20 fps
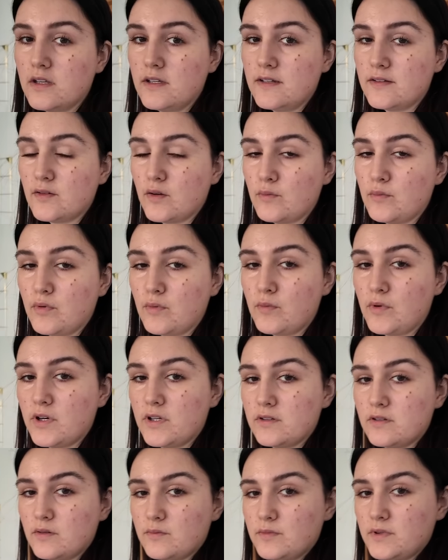Il est temps pour
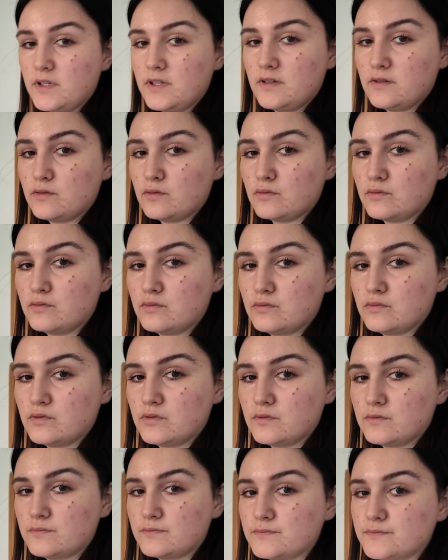moi d'emmener ce
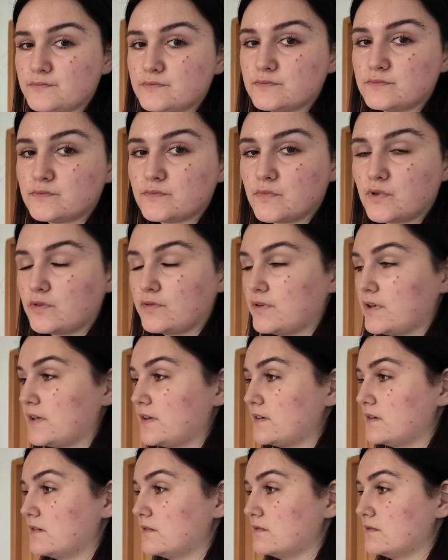couze. Se
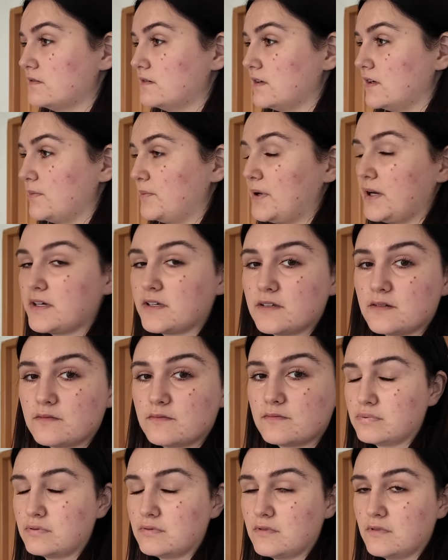faire réparer.
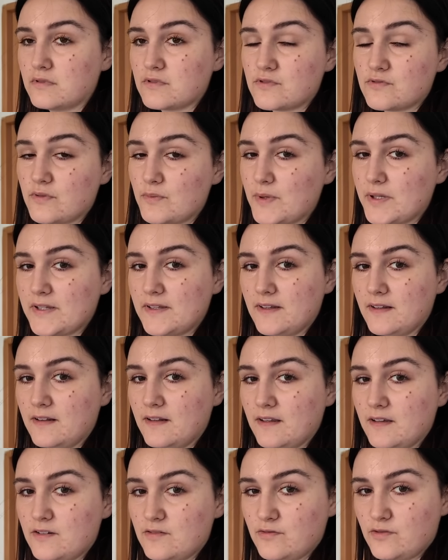je vois ma tête
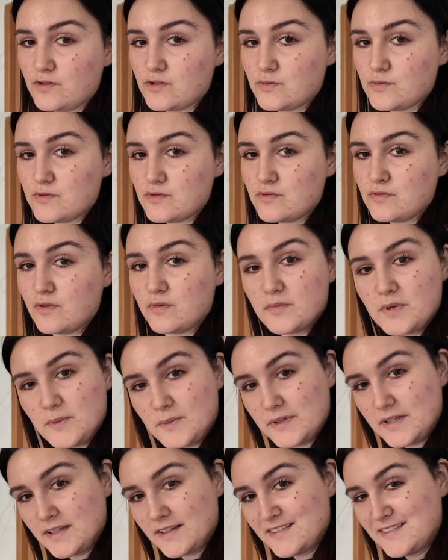là. Franchement, je suis dans le même
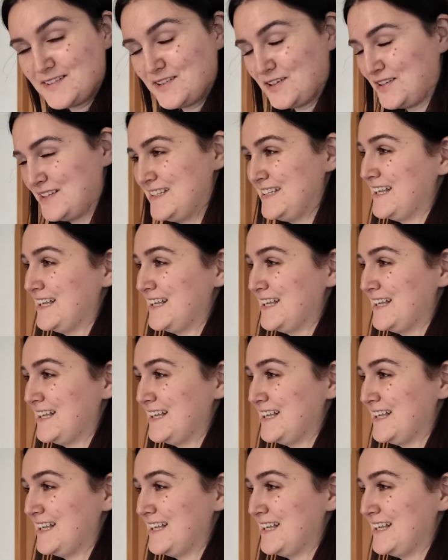état que toi.